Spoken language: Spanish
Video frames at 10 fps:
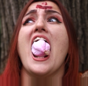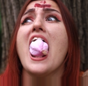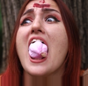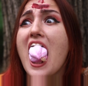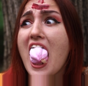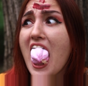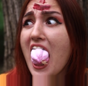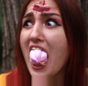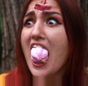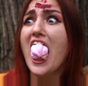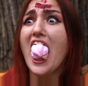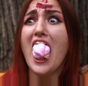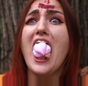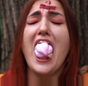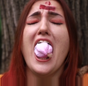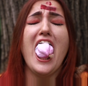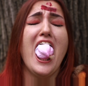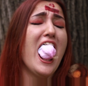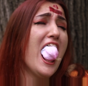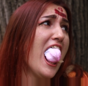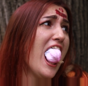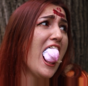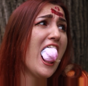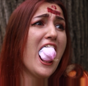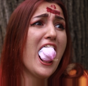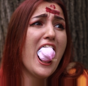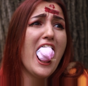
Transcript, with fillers: Parece que decidieron condimentar su plato con ajo,